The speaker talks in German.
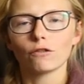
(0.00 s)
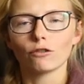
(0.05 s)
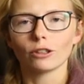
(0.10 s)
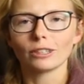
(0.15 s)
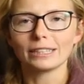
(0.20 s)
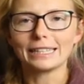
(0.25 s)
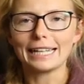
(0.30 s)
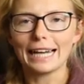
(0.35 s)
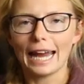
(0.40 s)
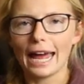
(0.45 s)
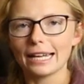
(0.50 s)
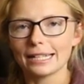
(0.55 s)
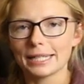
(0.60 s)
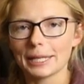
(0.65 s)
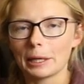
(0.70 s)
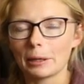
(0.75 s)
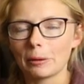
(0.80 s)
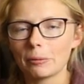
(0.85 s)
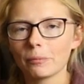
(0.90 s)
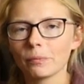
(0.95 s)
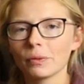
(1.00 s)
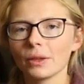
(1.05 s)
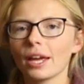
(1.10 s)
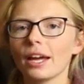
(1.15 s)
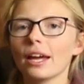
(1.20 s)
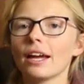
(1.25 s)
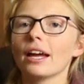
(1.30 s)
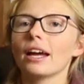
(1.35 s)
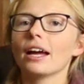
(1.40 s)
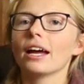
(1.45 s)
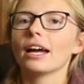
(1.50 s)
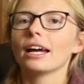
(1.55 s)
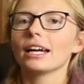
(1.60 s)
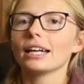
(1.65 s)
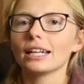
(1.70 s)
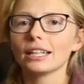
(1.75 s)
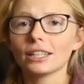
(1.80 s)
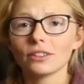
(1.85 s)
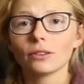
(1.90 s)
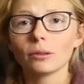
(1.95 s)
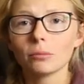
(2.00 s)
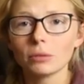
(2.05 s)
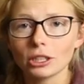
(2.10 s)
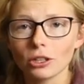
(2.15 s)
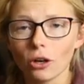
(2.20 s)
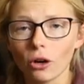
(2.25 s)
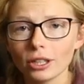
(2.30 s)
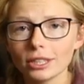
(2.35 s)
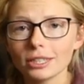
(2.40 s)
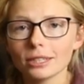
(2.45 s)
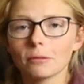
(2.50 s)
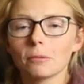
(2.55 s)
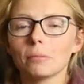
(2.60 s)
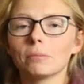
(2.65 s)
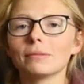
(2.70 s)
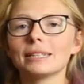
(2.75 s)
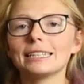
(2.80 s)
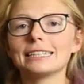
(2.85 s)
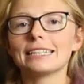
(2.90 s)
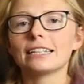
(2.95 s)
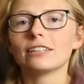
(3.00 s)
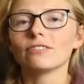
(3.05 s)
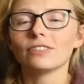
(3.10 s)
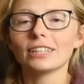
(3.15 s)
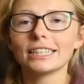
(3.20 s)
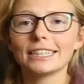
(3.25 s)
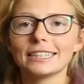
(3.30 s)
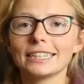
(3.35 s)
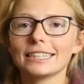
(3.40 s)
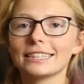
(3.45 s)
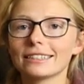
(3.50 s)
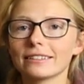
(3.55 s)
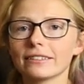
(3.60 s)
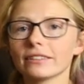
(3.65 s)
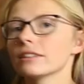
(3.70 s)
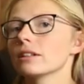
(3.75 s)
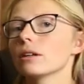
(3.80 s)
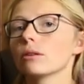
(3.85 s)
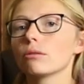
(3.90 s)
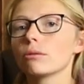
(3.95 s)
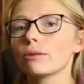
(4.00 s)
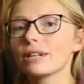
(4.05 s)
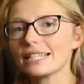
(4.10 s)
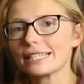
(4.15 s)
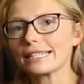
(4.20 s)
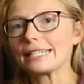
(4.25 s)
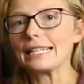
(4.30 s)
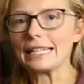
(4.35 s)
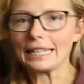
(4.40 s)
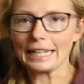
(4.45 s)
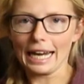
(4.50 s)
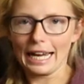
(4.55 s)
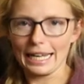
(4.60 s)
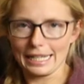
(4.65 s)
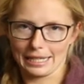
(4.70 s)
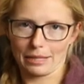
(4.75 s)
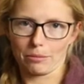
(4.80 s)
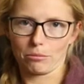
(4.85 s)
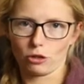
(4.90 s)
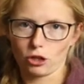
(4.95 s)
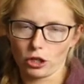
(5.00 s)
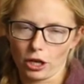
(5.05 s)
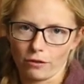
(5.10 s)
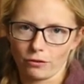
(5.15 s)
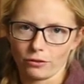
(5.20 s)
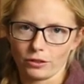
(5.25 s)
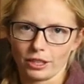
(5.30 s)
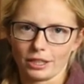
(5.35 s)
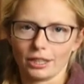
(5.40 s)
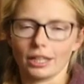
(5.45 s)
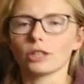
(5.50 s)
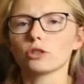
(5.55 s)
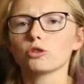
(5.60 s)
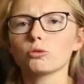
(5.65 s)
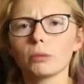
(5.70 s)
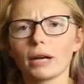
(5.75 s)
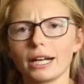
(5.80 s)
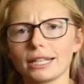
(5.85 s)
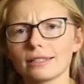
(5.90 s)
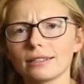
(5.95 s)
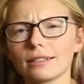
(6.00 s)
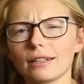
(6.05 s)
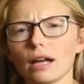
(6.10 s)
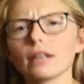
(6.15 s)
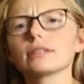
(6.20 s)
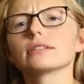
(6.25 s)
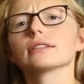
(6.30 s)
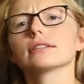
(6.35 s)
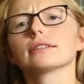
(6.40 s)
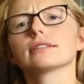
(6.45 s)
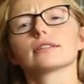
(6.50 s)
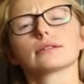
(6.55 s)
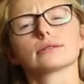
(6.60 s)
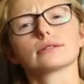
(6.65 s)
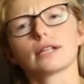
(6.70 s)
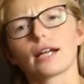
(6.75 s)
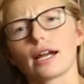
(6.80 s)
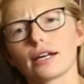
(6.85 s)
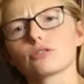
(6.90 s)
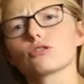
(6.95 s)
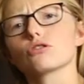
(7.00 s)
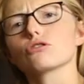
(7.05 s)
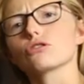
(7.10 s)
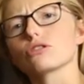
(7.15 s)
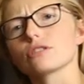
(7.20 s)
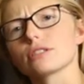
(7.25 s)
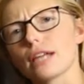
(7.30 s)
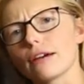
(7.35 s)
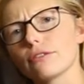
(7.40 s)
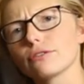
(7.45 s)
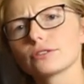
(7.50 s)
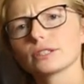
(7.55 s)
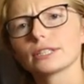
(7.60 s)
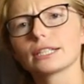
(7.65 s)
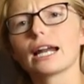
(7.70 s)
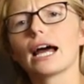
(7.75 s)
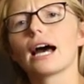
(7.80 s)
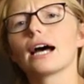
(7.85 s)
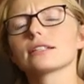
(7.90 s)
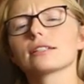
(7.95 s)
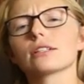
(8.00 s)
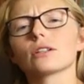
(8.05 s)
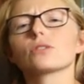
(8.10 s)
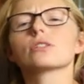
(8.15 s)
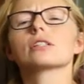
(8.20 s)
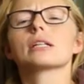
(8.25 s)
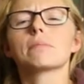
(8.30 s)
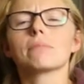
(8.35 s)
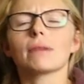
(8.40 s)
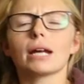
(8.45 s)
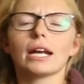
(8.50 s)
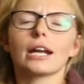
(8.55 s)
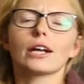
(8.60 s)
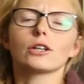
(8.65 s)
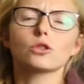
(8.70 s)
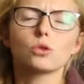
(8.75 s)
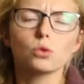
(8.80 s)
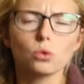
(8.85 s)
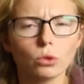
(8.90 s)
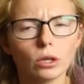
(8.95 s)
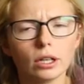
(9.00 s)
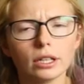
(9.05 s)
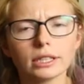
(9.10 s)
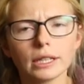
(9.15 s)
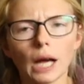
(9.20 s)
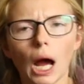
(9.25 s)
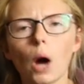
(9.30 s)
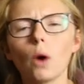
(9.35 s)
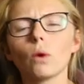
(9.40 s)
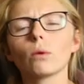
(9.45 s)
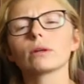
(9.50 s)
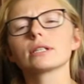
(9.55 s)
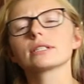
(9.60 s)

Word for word: von Gläsern. Ich will mich heute mit den wichtigsten Whiskygläsern beschäftigen. Entsprechend lasse ich das klassische Saftglas, aus dem man natürlich auch